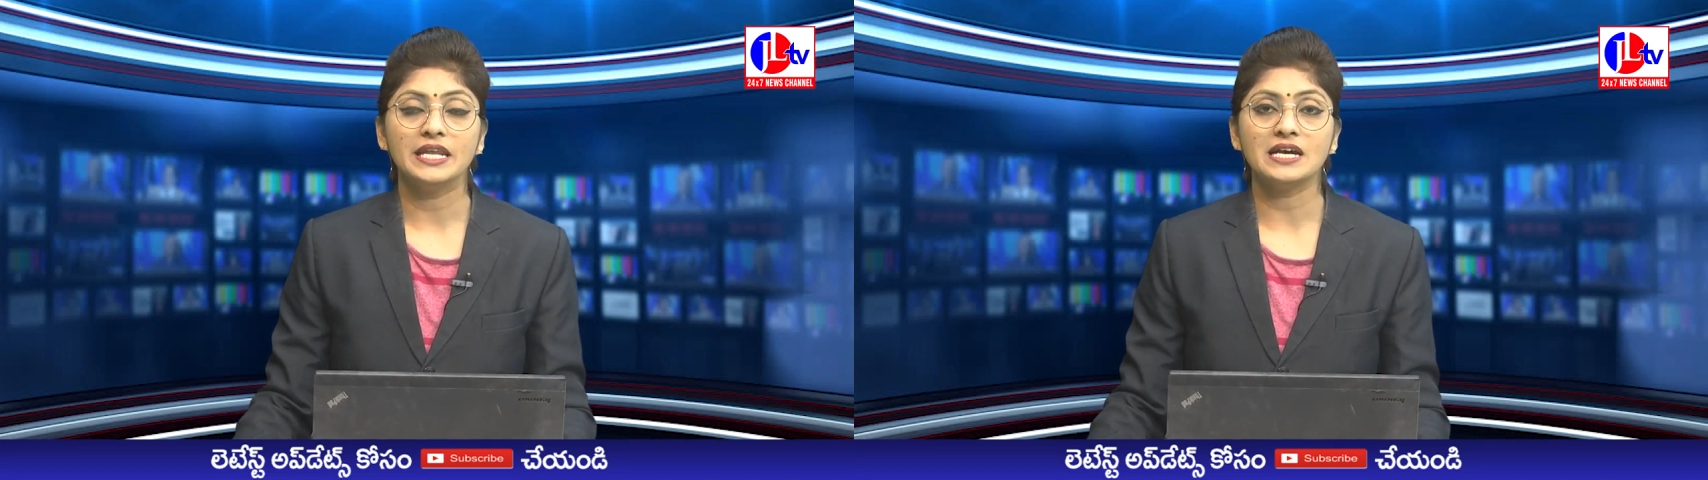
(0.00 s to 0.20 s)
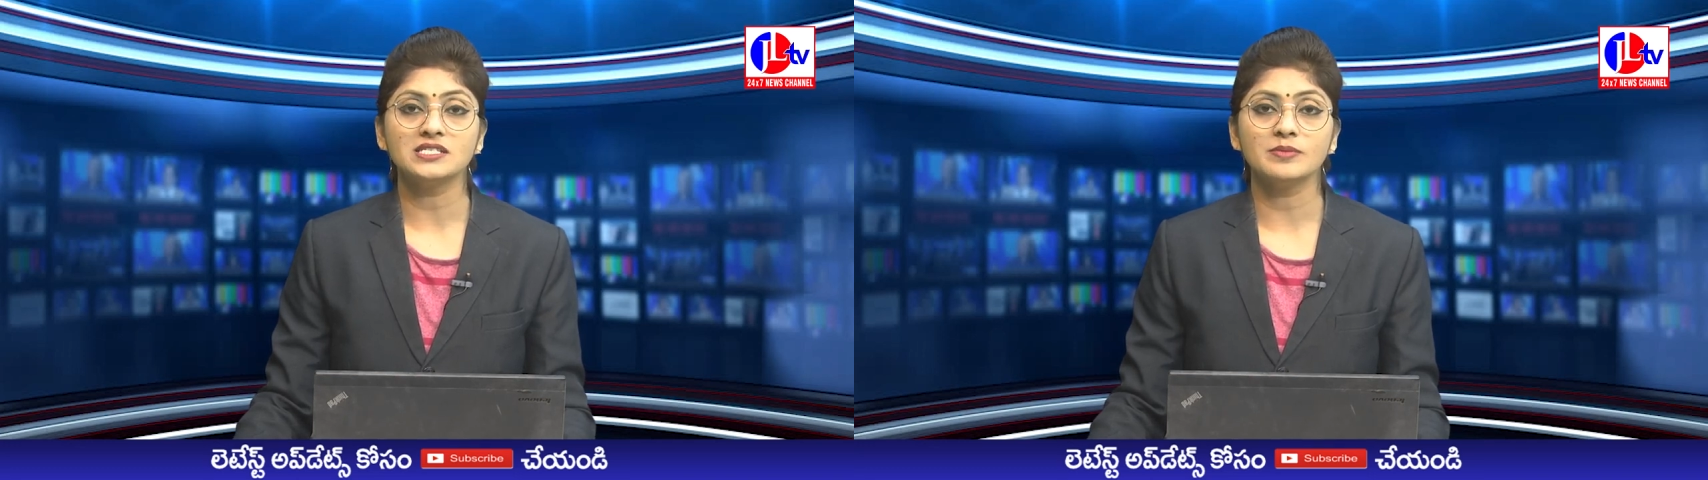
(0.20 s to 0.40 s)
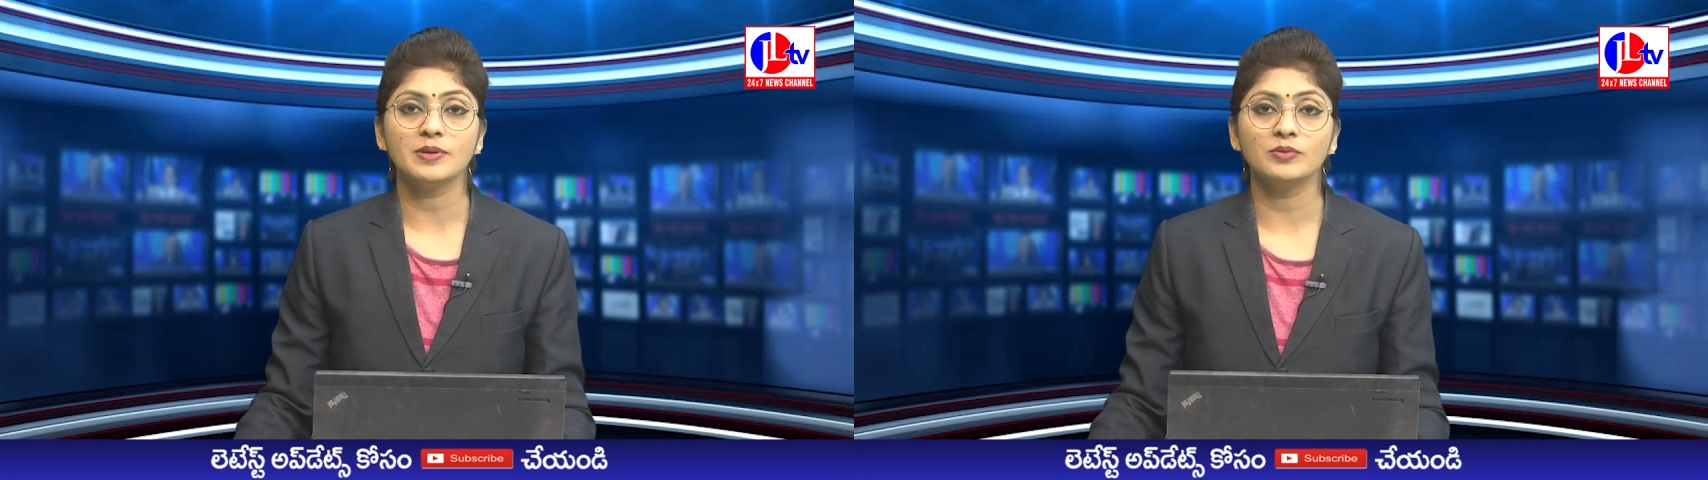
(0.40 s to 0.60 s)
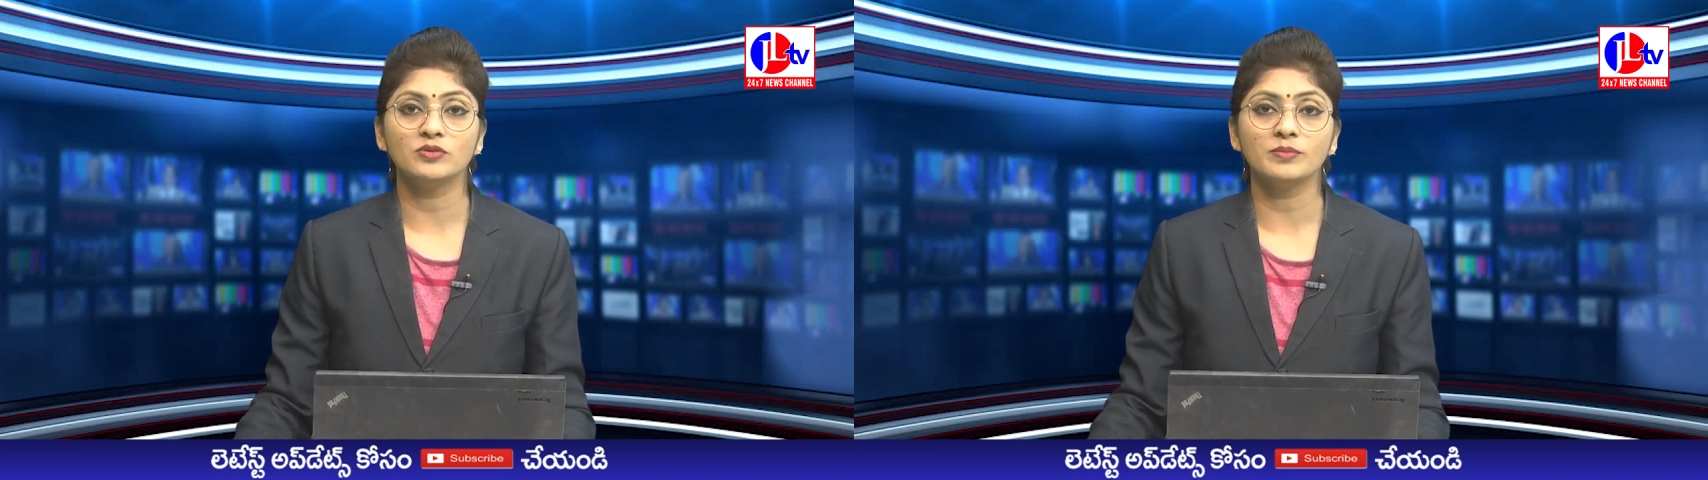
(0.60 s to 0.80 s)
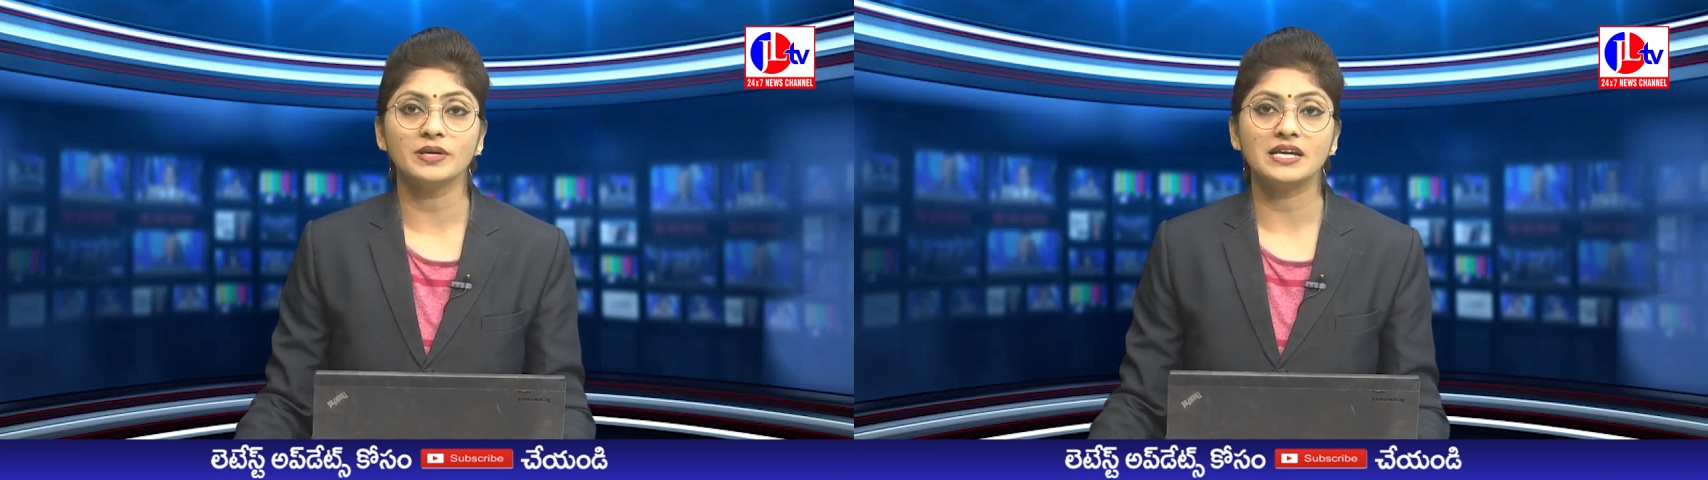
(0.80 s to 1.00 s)
ఈ రాష్ట్ర
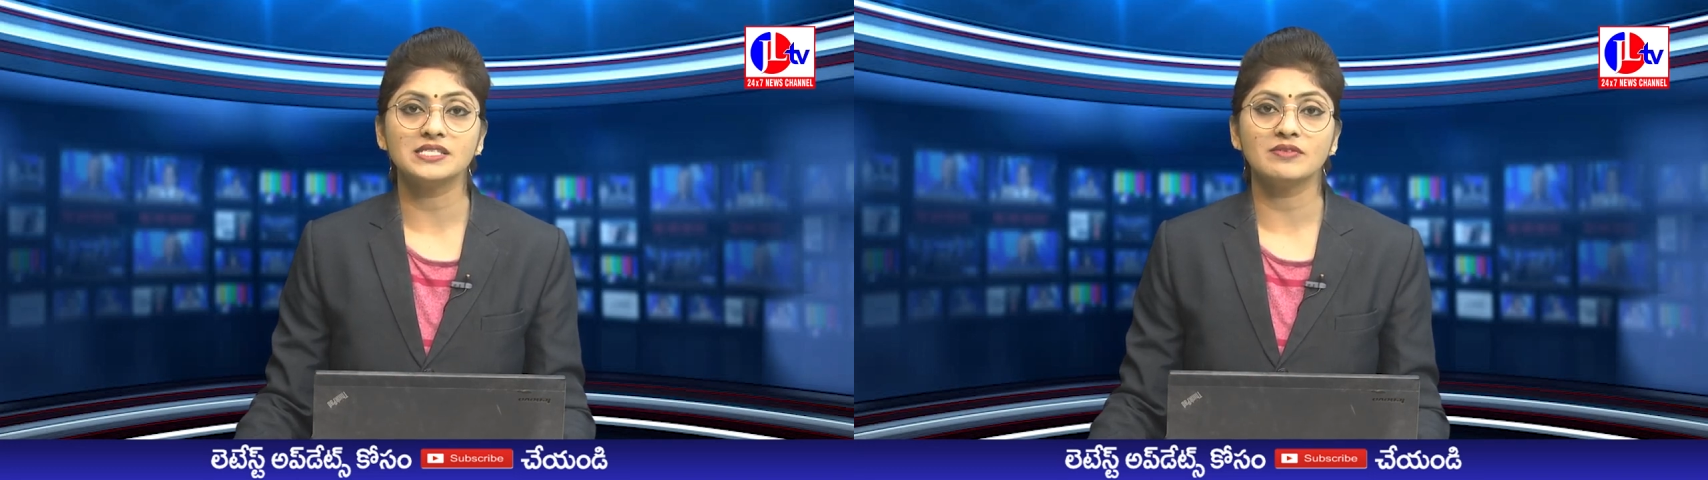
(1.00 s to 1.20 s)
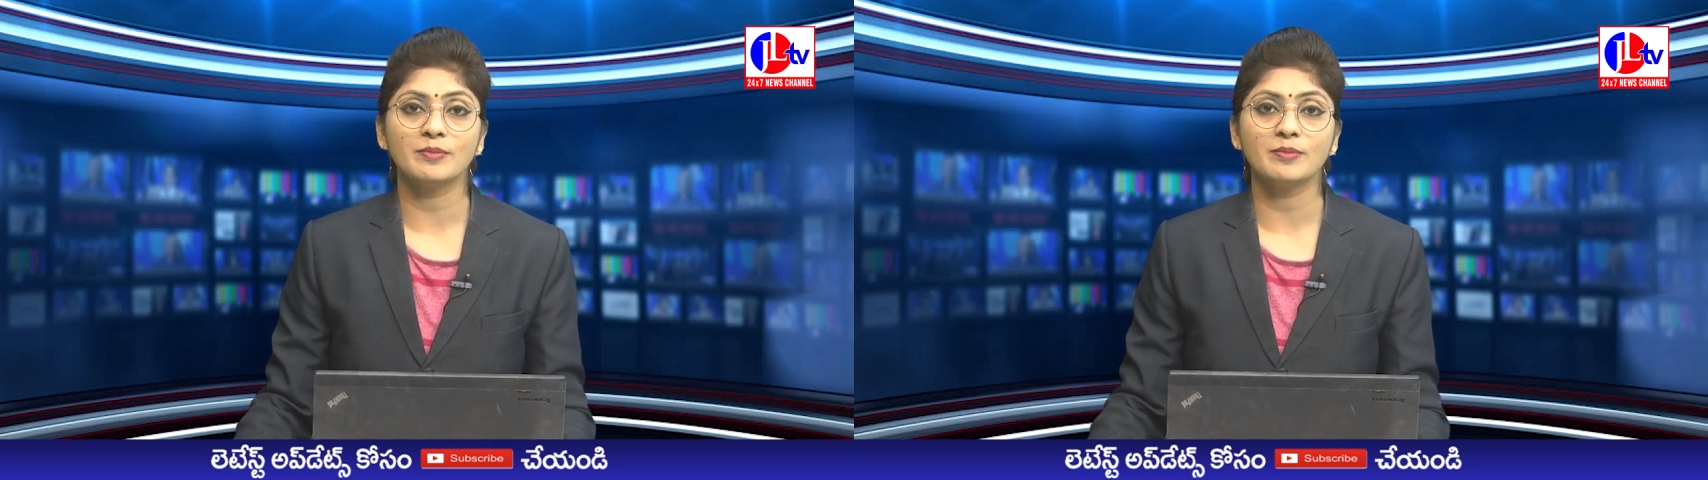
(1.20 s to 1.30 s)
ప్రభుత్వం క్రైస్తవ